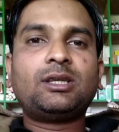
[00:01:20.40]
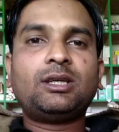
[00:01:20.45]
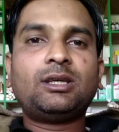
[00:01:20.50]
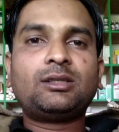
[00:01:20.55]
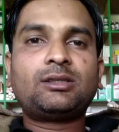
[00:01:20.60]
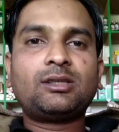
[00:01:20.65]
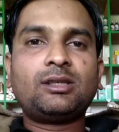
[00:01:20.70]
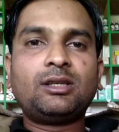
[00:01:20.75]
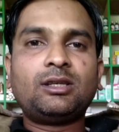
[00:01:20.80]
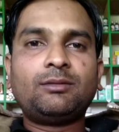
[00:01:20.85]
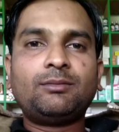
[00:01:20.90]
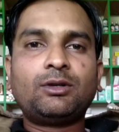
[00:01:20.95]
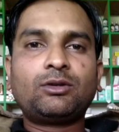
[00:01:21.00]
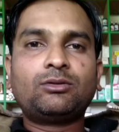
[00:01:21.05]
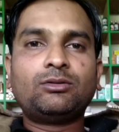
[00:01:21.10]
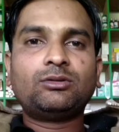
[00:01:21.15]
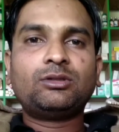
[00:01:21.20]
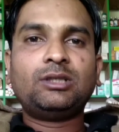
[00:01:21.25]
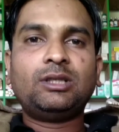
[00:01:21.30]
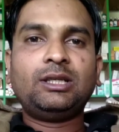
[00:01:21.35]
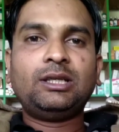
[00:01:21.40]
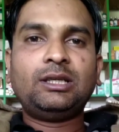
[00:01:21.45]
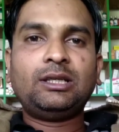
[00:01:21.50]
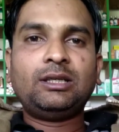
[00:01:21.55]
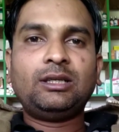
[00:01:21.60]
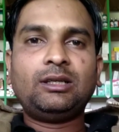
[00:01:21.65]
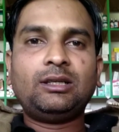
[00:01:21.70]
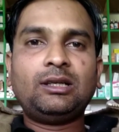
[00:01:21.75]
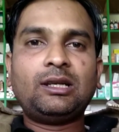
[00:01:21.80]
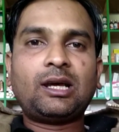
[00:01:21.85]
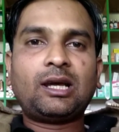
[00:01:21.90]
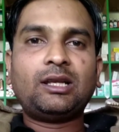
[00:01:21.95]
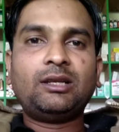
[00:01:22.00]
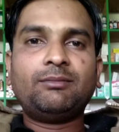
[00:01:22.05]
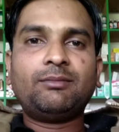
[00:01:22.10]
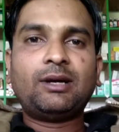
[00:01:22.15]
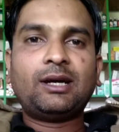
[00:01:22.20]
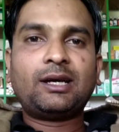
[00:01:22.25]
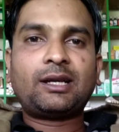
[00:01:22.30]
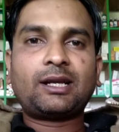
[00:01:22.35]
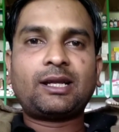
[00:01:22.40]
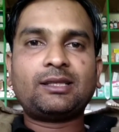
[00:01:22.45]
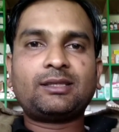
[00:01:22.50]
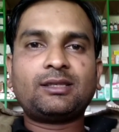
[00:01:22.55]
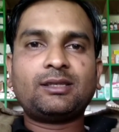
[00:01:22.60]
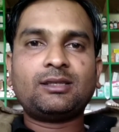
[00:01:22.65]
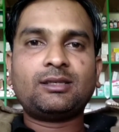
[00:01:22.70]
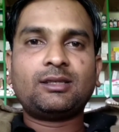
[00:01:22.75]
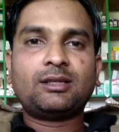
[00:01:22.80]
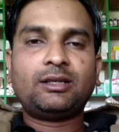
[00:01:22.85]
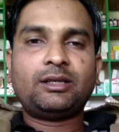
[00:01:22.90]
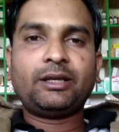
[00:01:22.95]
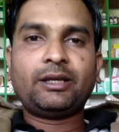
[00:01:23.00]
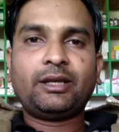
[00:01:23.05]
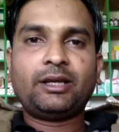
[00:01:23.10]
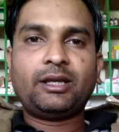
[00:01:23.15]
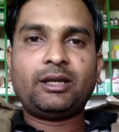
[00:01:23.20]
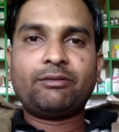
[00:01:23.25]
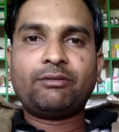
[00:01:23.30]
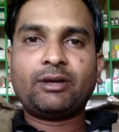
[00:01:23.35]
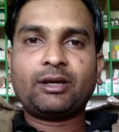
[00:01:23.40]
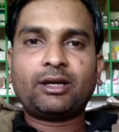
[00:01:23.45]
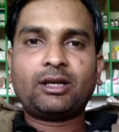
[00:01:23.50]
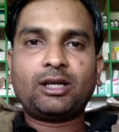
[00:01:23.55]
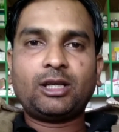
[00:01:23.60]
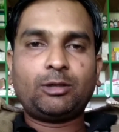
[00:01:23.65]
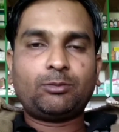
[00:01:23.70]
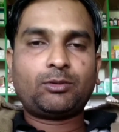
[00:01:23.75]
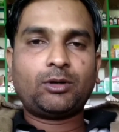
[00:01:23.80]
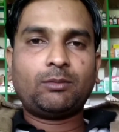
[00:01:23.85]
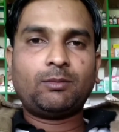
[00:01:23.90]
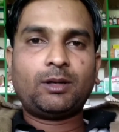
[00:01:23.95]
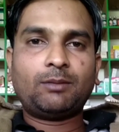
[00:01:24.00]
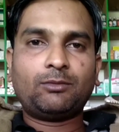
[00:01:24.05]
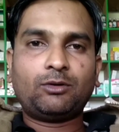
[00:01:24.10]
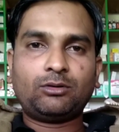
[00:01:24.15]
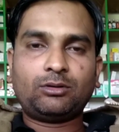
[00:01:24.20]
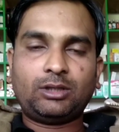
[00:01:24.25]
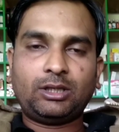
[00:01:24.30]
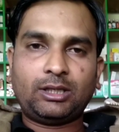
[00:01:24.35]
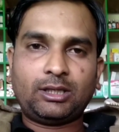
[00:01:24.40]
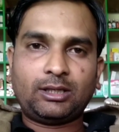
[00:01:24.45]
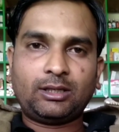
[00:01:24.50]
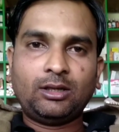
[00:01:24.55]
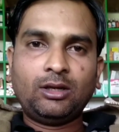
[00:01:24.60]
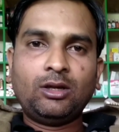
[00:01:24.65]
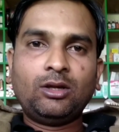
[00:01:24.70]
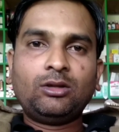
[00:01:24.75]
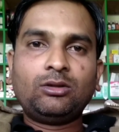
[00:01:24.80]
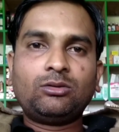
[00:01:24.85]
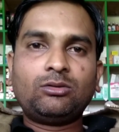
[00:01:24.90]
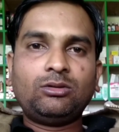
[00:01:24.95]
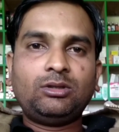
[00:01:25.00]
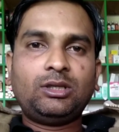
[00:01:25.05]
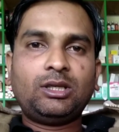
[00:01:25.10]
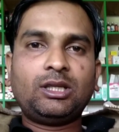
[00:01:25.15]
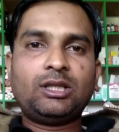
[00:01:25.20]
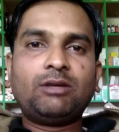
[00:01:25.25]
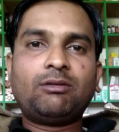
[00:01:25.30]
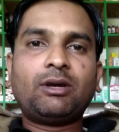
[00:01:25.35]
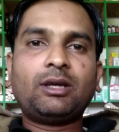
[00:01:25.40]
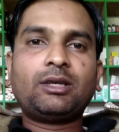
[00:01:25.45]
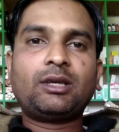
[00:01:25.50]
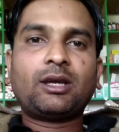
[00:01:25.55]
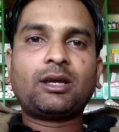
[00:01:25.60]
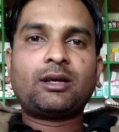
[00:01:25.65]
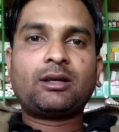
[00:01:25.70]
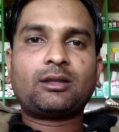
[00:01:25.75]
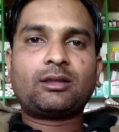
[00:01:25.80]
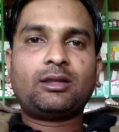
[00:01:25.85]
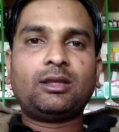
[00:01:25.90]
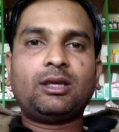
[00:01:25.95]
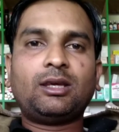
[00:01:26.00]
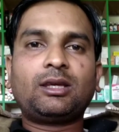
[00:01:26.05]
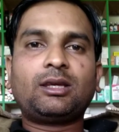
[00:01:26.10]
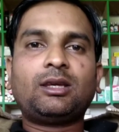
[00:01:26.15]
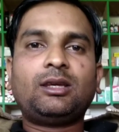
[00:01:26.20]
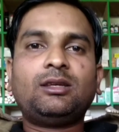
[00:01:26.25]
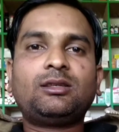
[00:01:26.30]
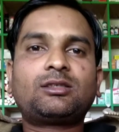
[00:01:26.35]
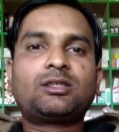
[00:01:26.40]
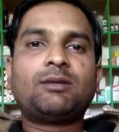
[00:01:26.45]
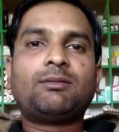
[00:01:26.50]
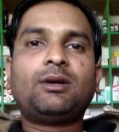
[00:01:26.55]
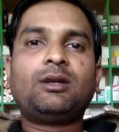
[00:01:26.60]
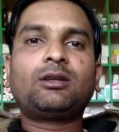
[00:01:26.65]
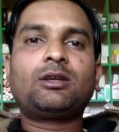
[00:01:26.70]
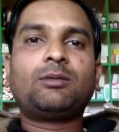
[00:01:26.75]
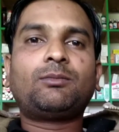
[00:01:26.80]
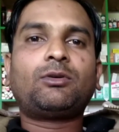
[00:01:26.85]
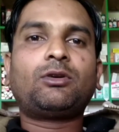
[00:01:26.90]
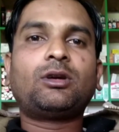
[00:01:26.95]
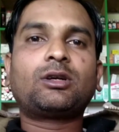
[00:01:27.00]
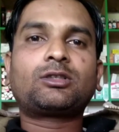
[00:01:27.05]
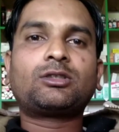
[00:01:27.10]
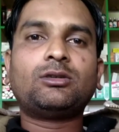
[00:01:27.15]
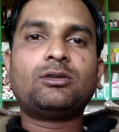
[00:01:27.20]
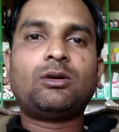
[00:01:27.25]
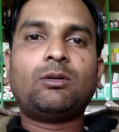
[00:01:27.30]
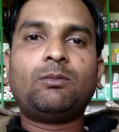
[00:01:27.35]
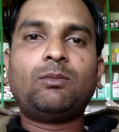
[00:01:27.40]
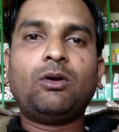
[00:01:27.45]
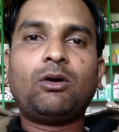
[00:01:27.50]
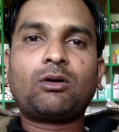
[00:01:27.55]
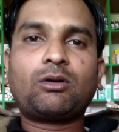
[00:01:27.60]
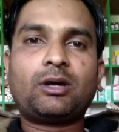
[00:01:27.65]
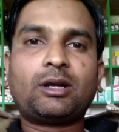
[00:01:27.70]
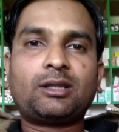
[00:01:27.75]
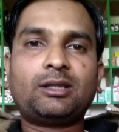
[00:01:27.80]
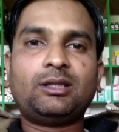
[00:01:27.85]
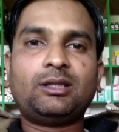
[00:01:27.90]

से शरीर में खुजली लालिमा रेसिस अर्टिकेरिया वगैरह की प्रॉब्लम होती है तो ये दवाई क्या करती है कि हिस्टामाइन के प्रोडक्शन को ब्लॉक कर